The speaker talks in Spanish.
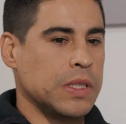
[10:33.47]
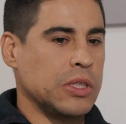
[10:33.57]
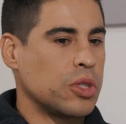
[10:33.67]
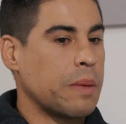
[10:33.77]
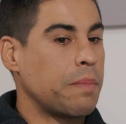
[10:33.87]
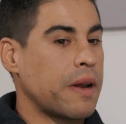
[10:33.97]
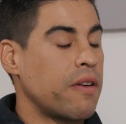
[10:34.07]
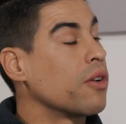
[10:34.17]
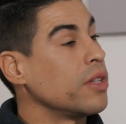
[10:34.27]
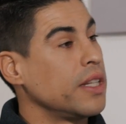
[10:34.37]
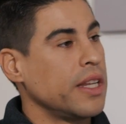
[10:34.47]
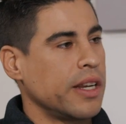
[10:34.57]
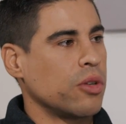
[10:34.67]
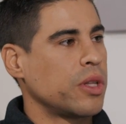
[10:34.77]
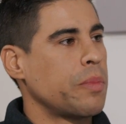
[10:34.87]
Yo siempre hablaba con el
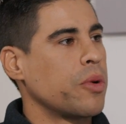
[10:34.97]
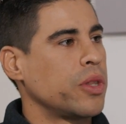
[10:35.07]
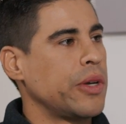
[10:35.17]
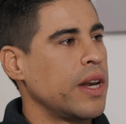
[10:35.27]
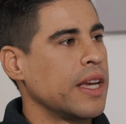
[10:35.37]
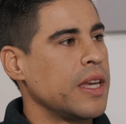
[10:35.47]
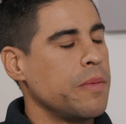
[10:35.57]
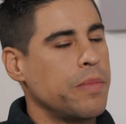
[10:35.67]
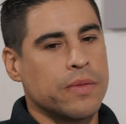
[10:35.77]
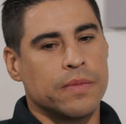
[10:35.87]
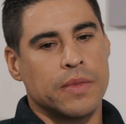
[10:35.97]
director deportivo del equipo